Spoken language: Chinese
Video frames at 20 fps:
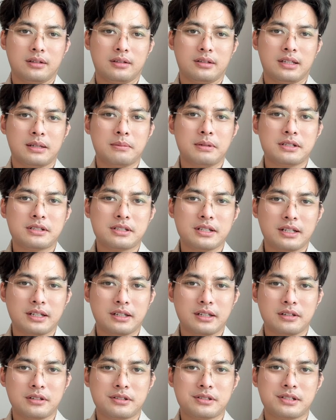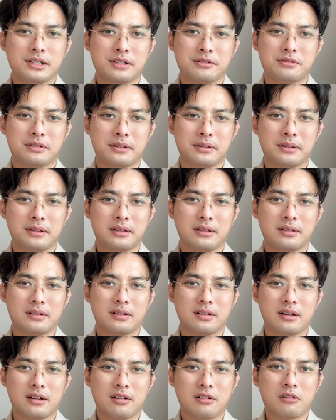你们这一这一群
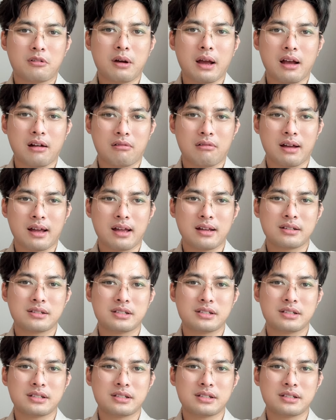宦官，